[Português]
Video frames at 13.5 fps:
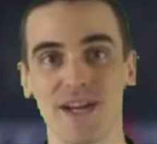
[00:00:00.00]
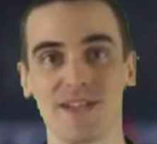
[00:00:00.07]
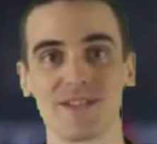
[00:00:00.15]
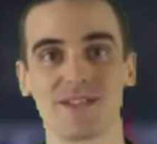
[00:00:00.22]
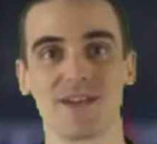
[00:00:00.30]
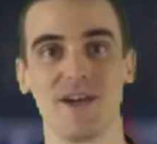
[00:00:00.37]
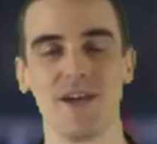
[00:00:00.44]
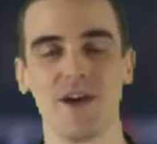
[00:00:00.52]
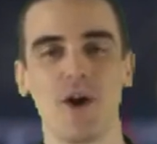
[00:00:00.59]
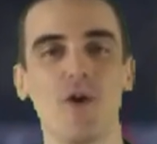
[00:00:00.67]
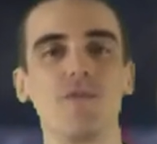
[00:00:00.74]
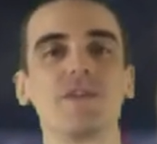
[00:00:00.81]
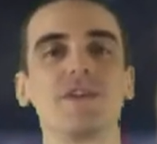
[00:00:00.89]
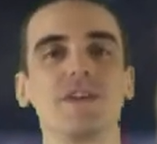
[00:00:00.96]
para estreia no
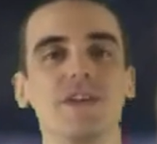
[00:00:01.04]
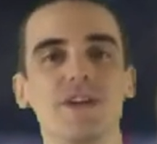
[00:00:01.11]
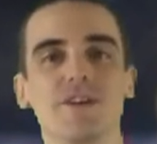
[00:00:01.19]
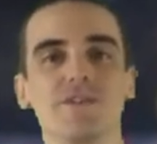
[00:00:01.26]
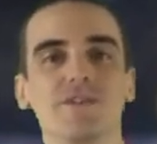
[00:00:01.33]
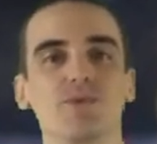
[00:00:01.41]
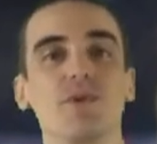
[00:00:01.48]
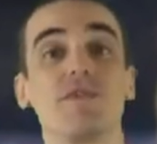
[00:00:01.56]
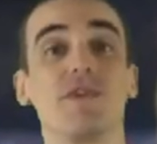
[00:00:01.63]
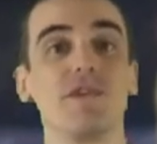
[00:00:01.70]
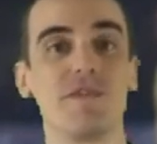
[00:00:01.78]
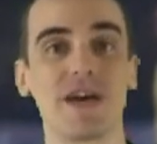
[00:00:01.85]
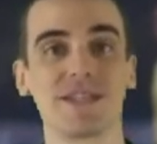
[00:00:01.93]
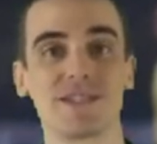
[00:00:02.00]
Campeonato
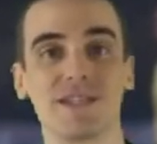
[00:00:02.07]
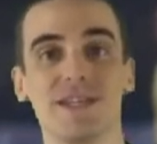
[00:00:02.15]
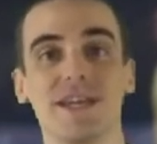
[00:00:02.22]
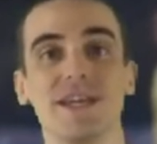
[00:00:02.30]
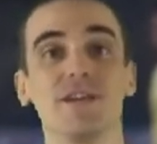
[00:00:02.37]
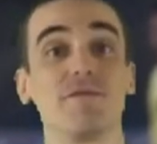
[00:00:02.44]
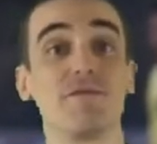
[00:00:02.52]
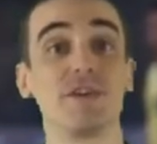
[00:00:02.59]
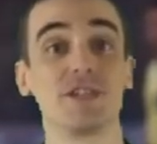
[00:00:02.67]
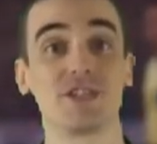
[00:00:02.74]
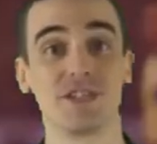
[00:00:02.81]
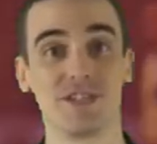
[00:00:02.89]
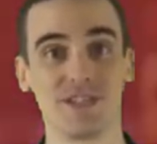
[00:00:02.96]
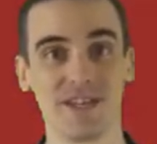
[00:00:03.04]
Brasileiro, fora de
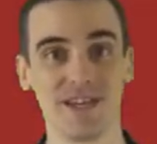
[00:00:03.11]
casa,